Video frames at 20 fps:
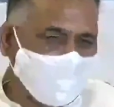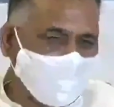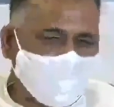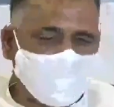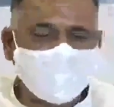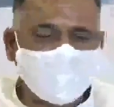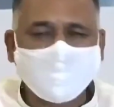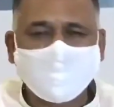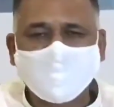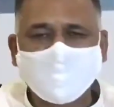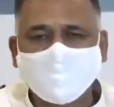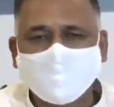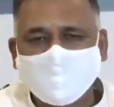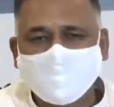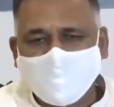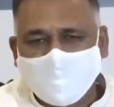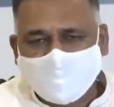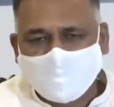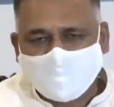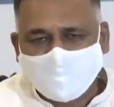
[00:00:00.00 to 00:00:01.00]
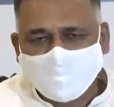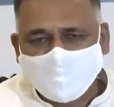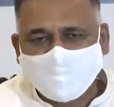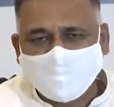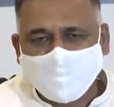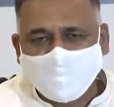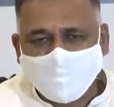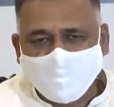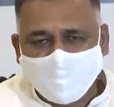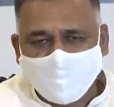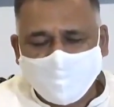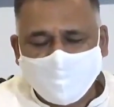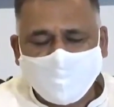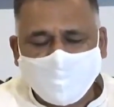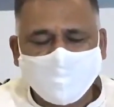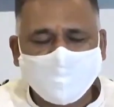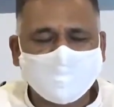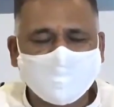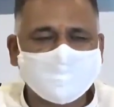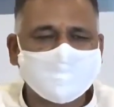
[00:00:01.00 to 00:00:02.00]
कई हमारे विद्यार्थियों के
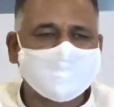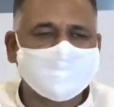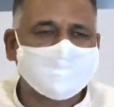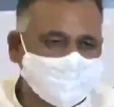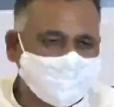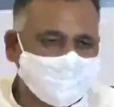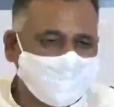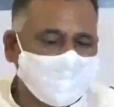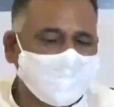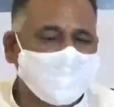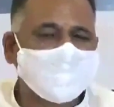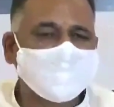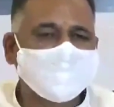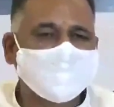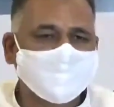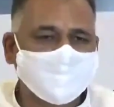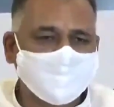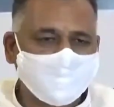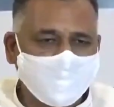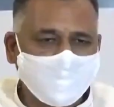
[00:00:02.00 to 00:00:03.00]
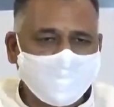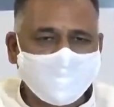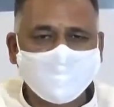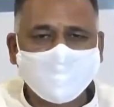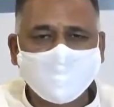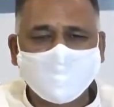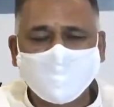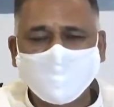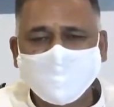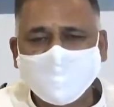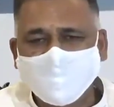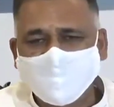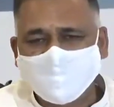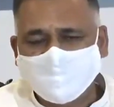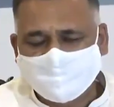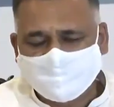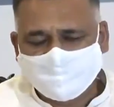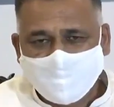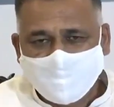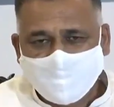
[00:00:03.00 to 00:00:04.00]
अभिभावक आज इस दुनिया में नहीं
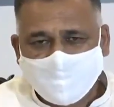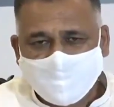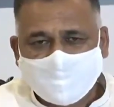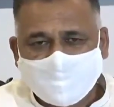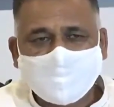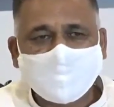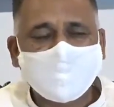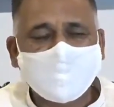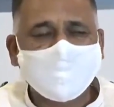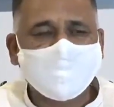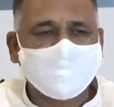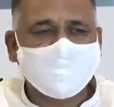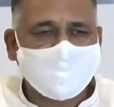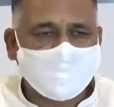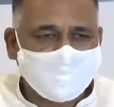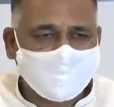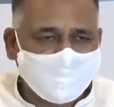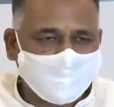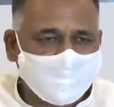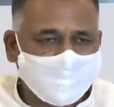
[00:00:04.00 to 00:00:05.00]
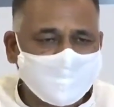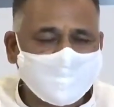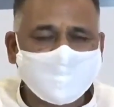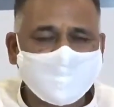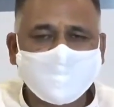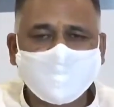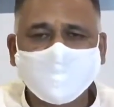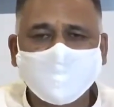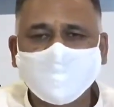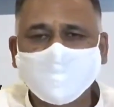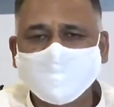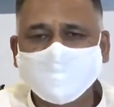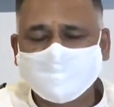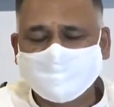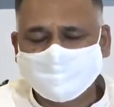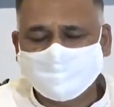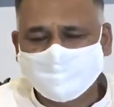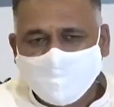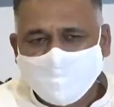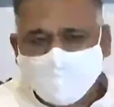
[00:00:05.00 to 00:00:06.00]
है तनाव का जीवन जी रहे
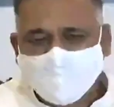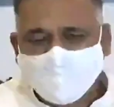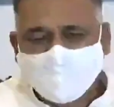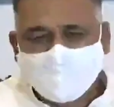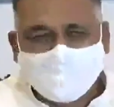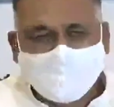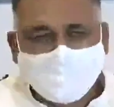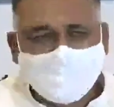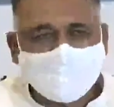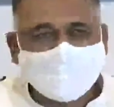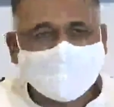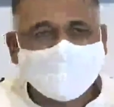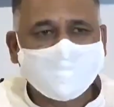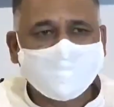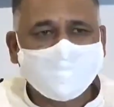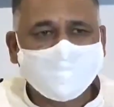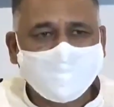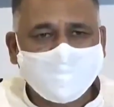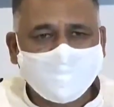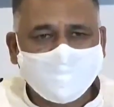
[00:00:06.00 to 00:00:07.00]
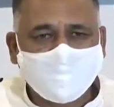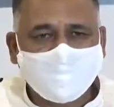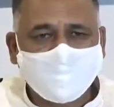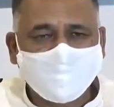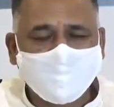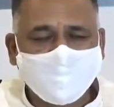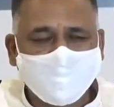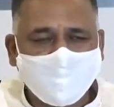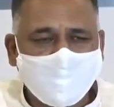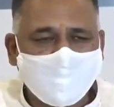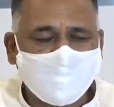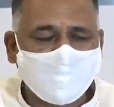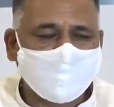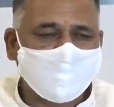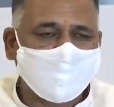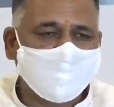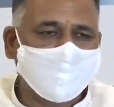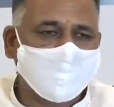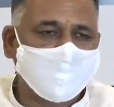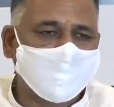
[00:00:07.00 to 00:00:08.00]
हैं विद्यार्थियों में और
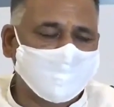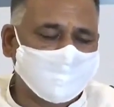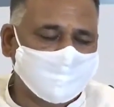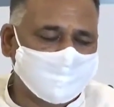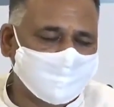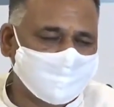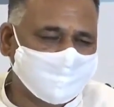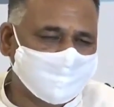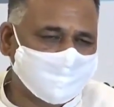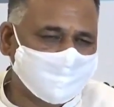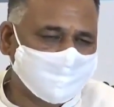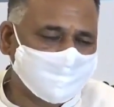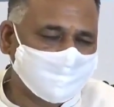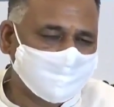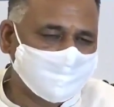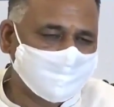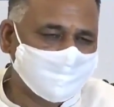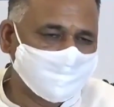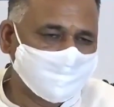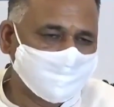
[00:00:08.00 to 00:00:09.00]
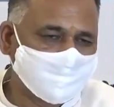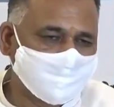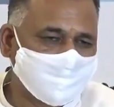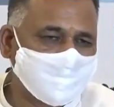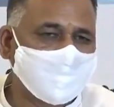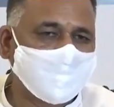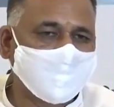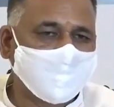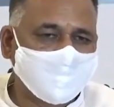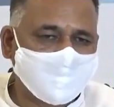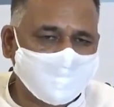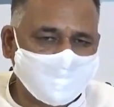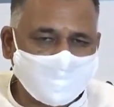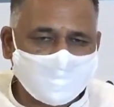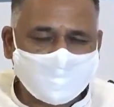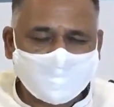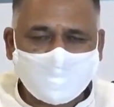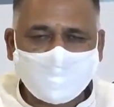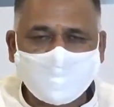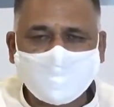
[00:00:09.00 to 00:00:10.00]
अभिभावकों में
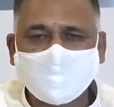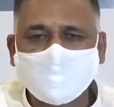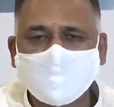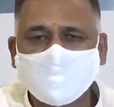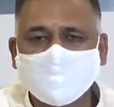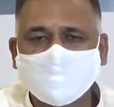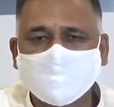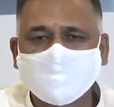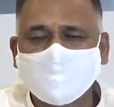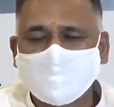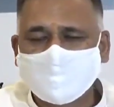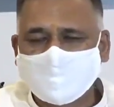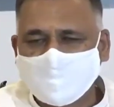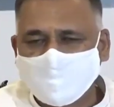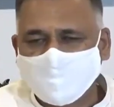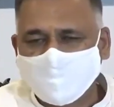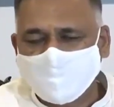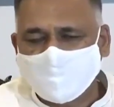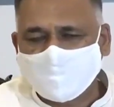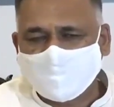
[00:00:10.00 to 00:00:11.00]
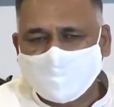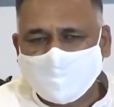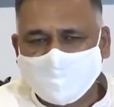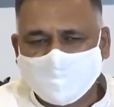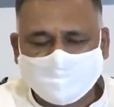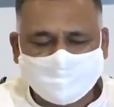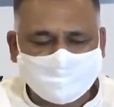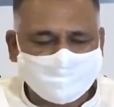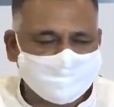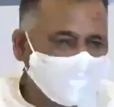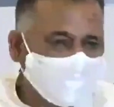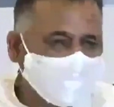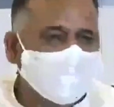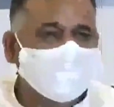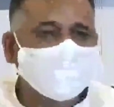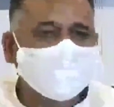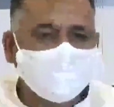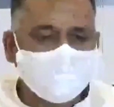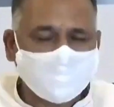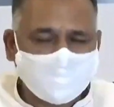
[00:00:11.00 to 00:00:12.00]
अनिश्चितता का वातावरण था
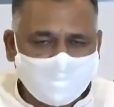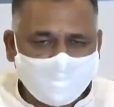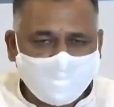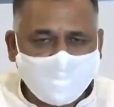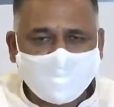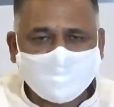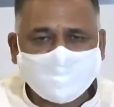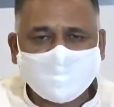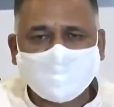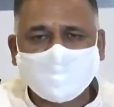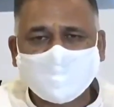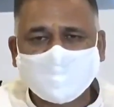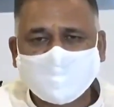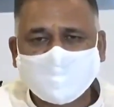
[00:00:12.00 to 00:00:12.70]
उसको समाप्त